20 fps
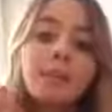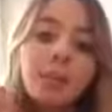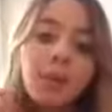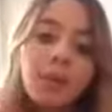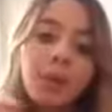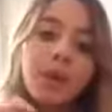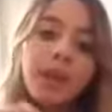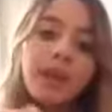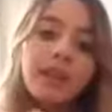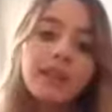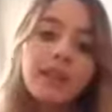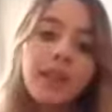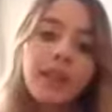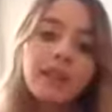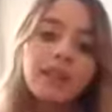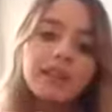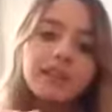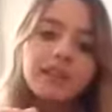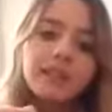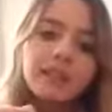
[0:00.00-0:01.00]
Bugüne
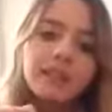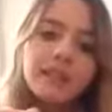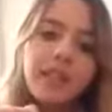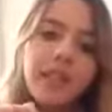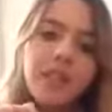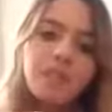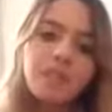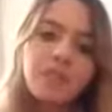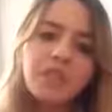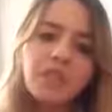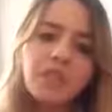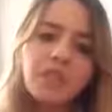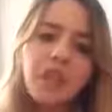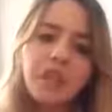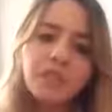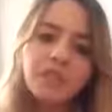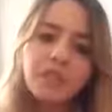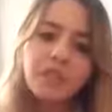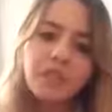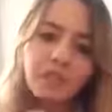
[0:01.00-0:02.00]
kadar siz hep
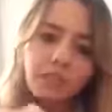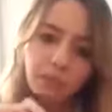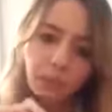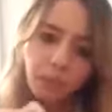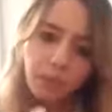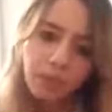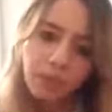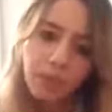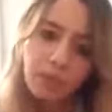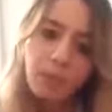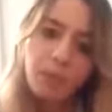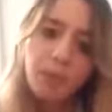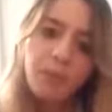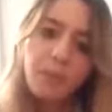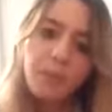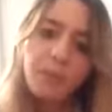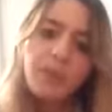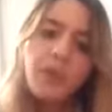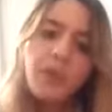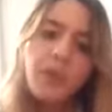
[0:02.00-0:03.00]
dışlandınız bunu
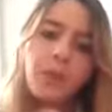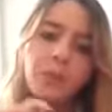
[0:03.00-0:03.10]
biliyorum.